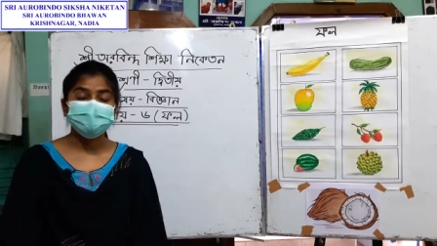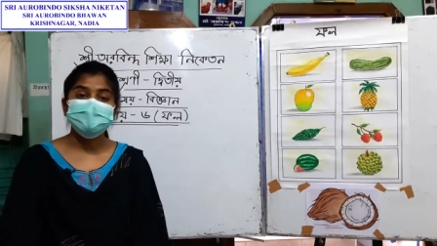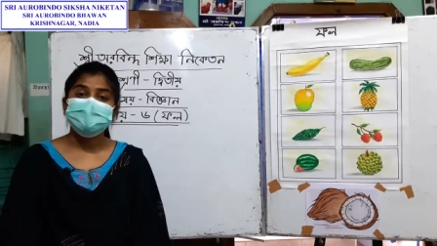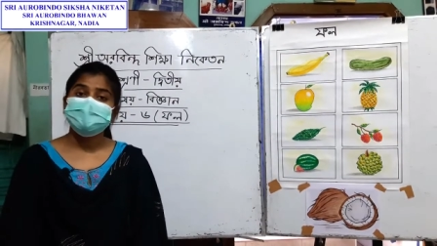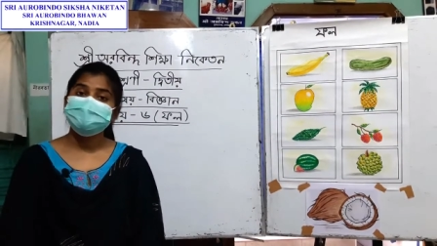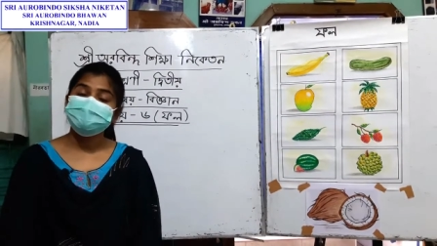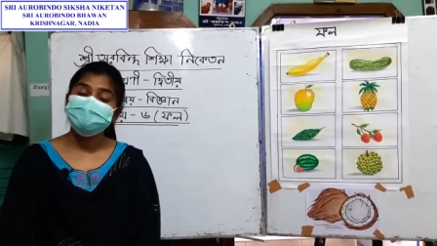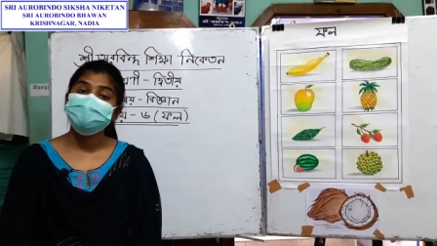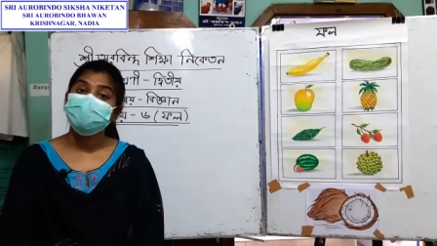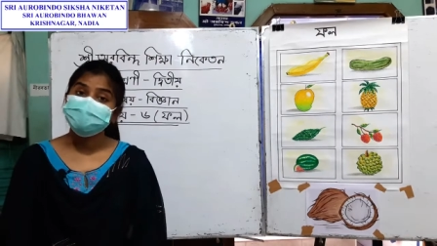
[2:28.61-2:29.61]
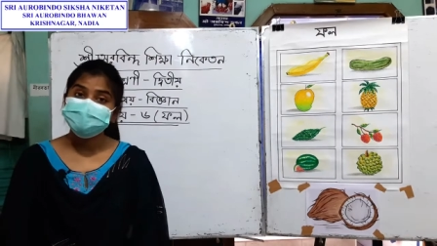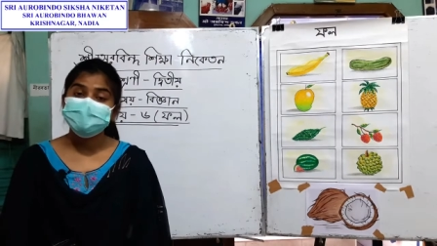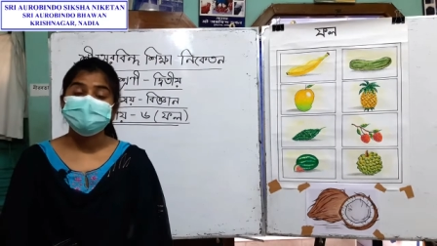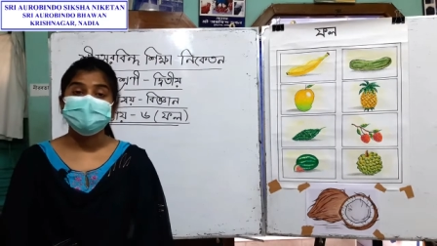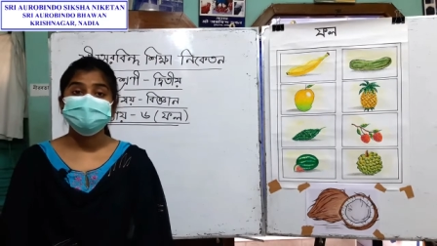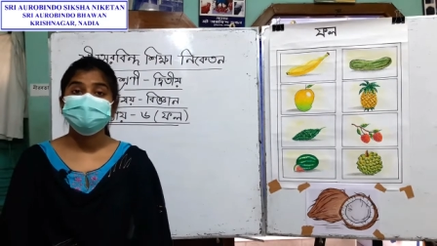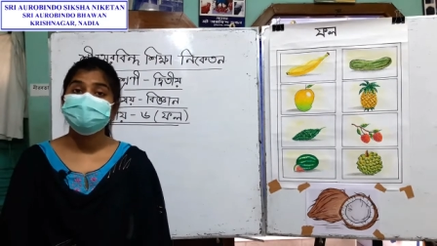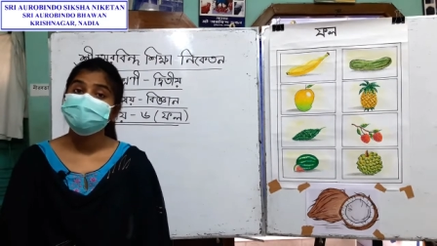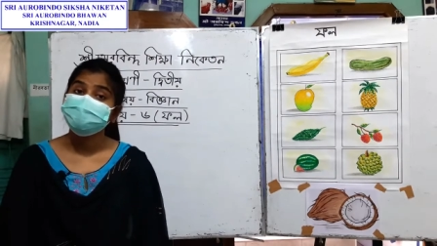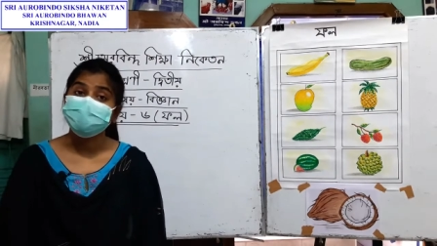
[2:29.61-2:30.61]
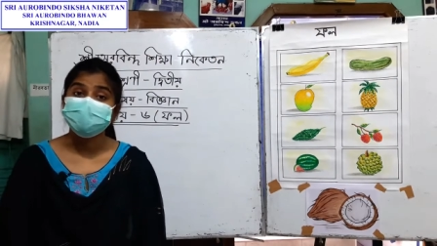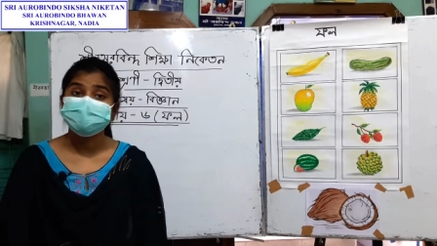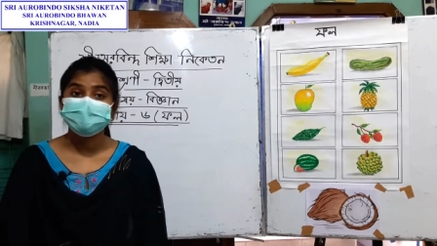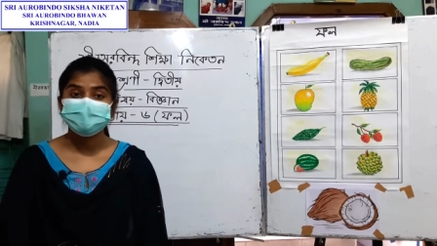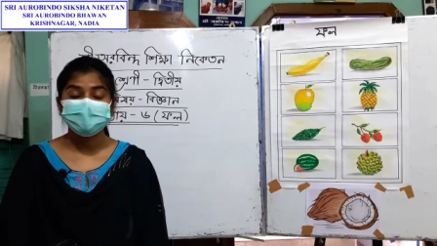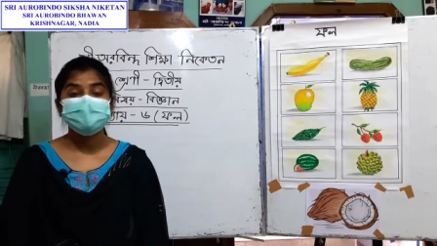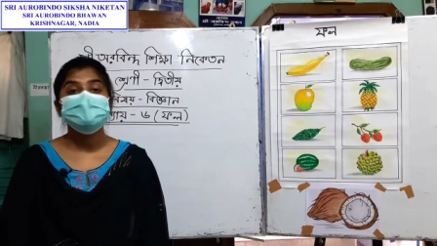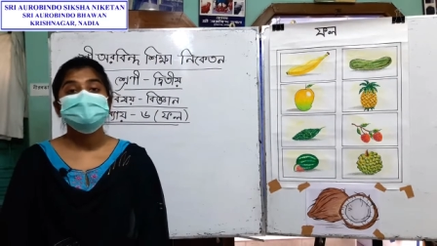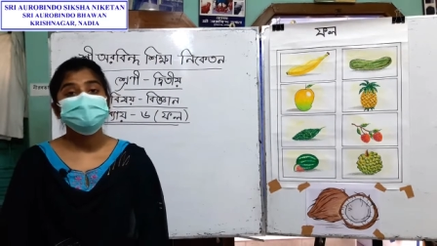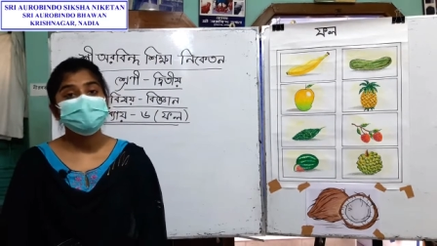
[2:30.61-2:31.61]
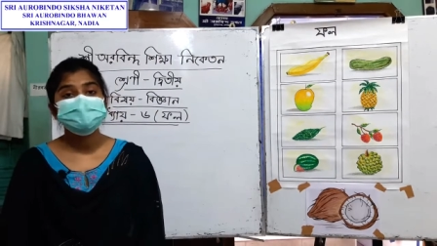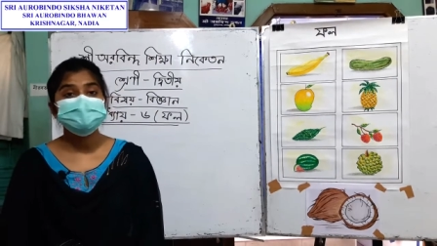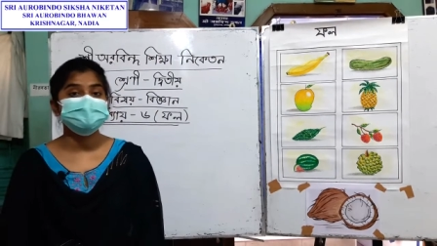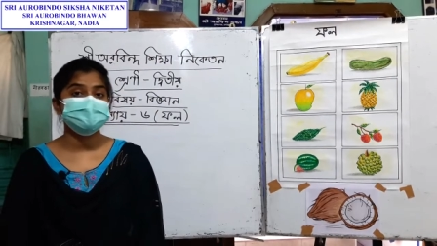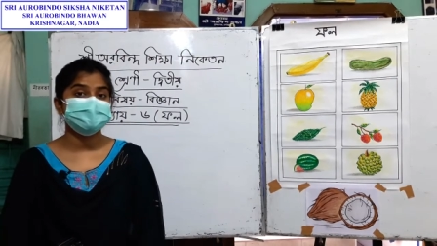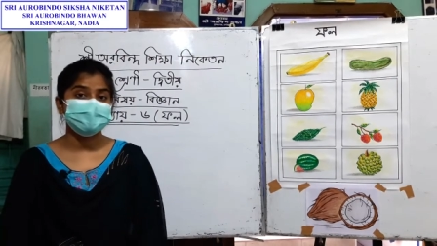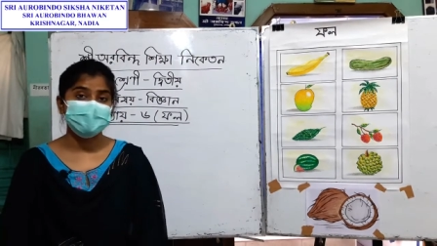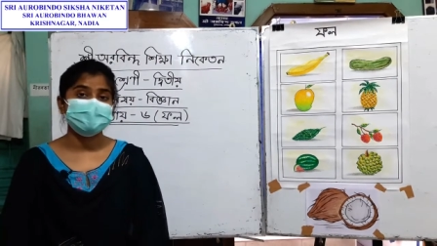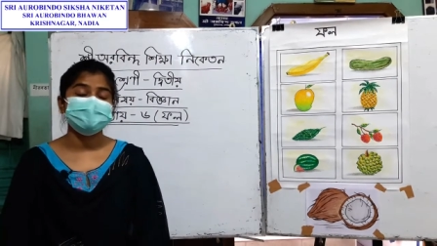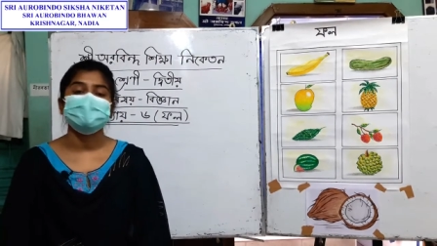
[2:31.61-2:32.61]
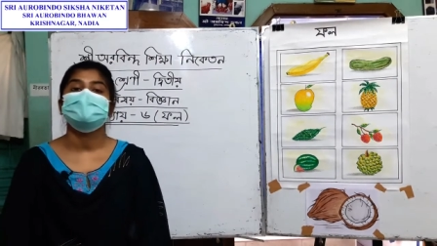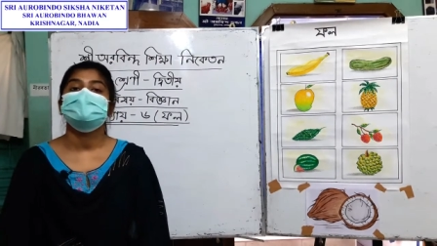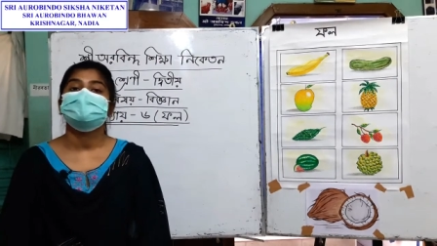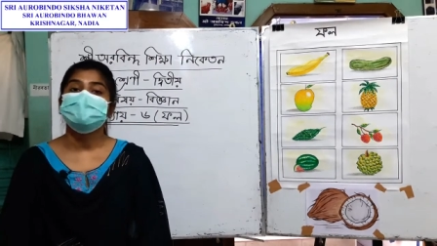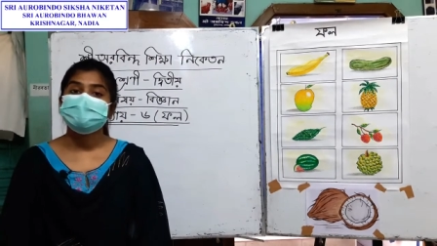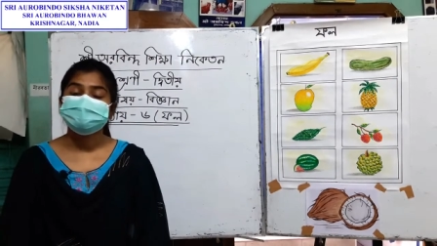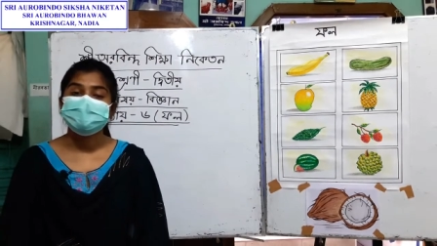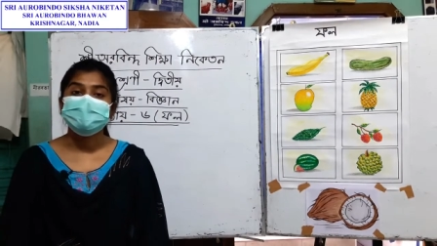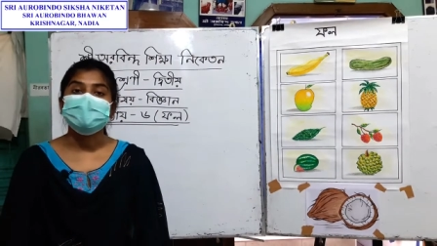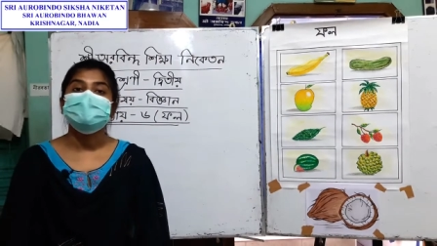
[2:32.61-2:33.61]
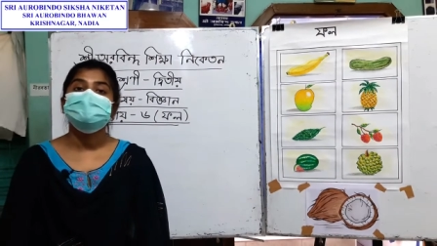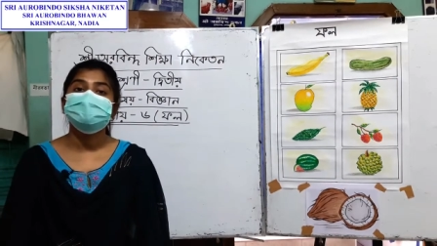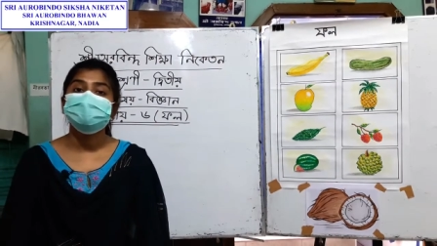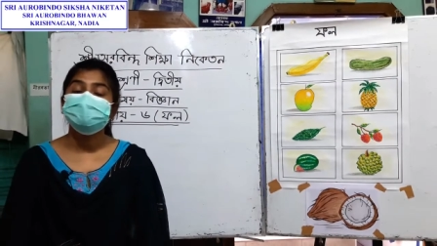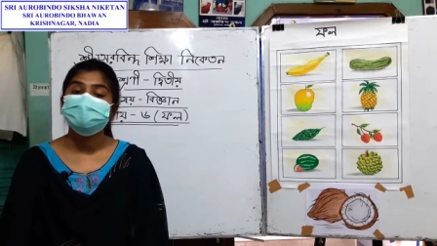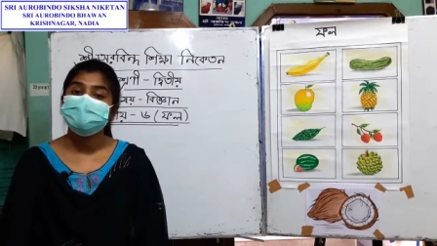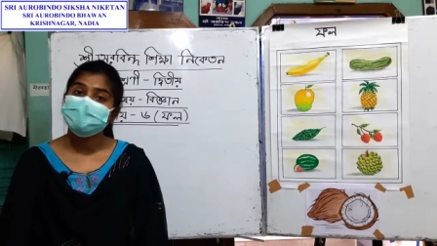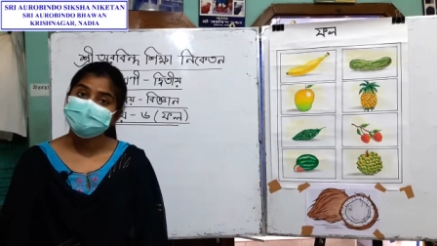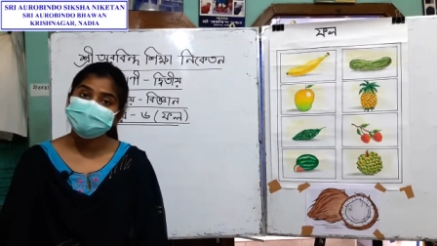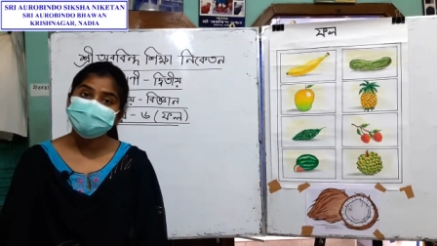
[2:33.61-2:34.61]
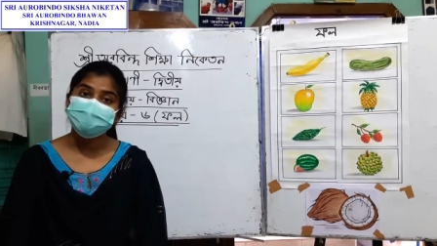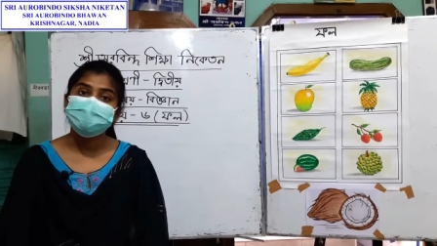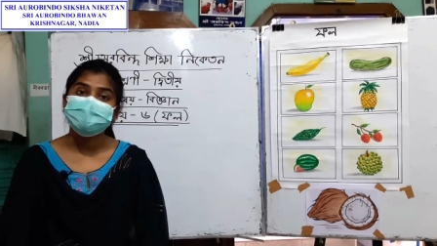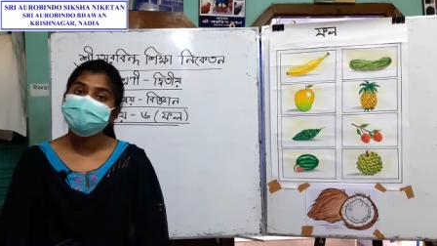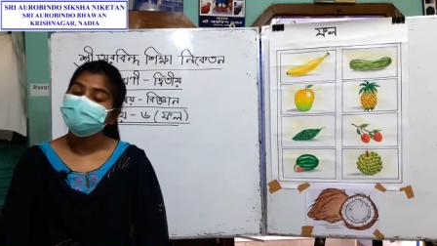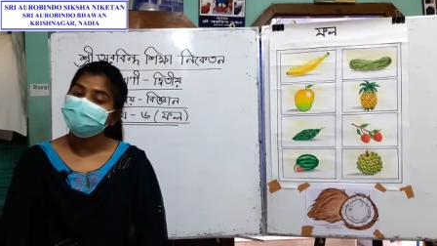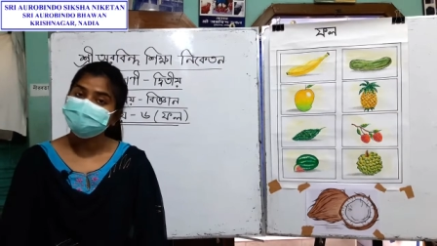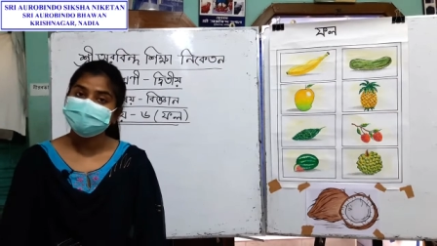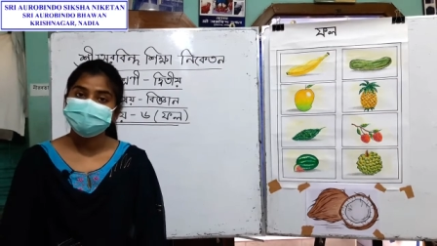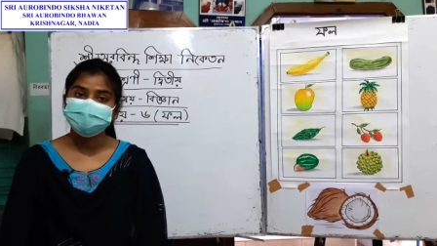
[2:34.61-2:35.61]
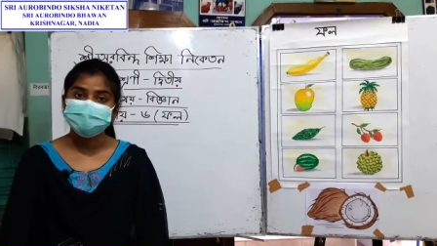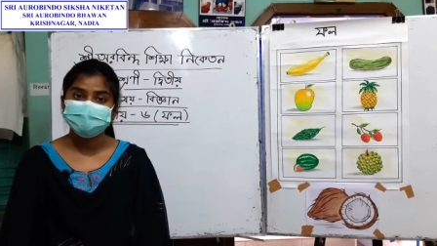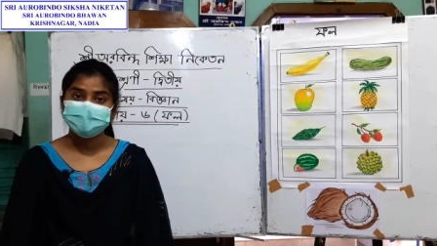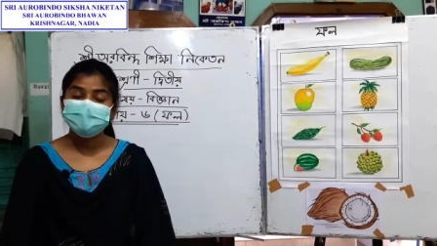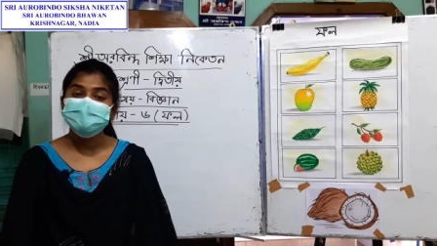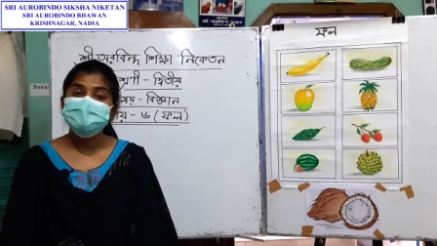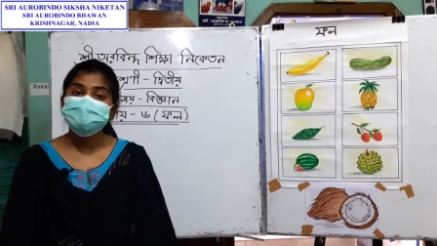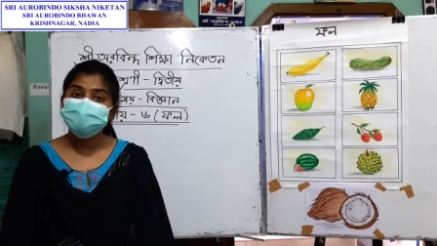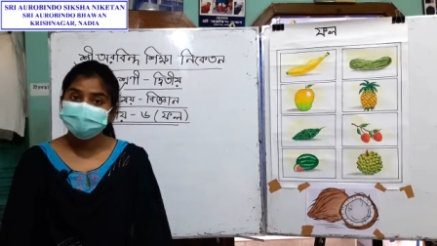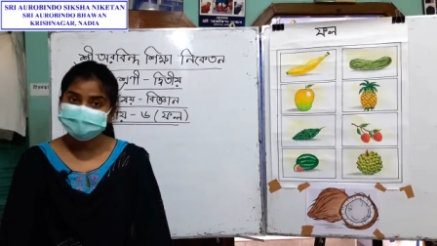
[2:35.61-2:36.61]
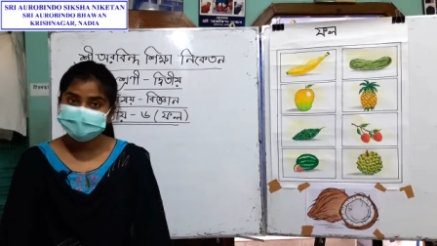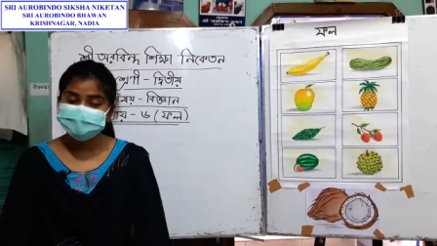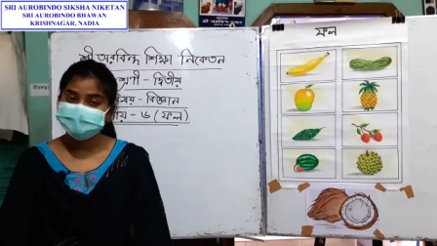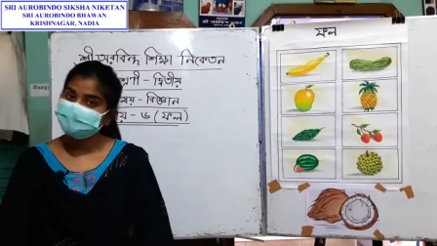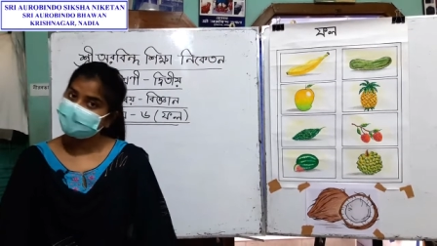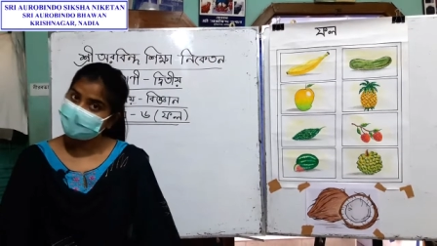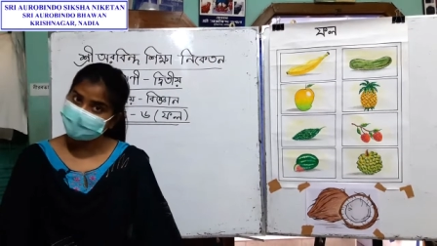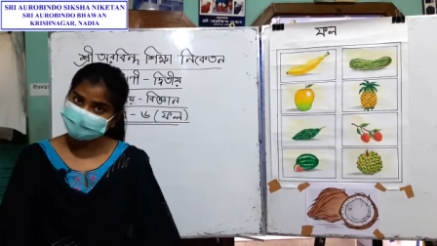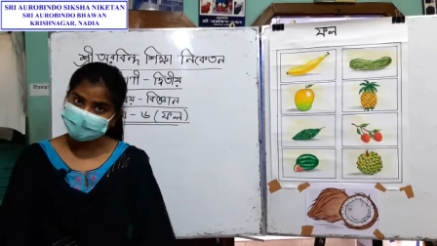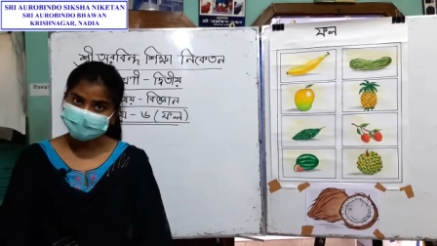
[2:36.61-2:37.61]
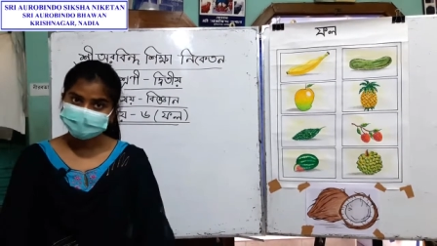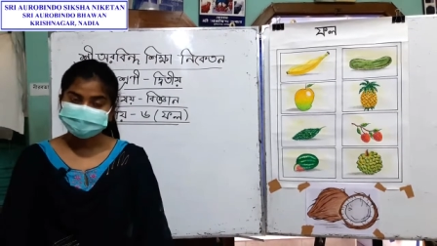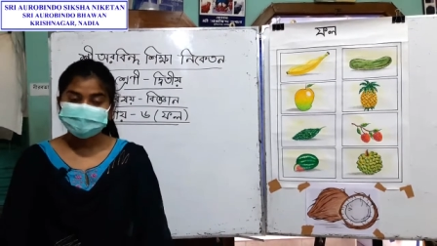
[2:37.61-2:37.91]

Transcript: কিন্তু সবজি আমরা শুধু ফলটাকে সবজি হিসেবে খাই না পাতা মূল কাণ্ড এগুলোকেও কিন্তু আমরা সবজি হিসেবে খেয়ে থাকি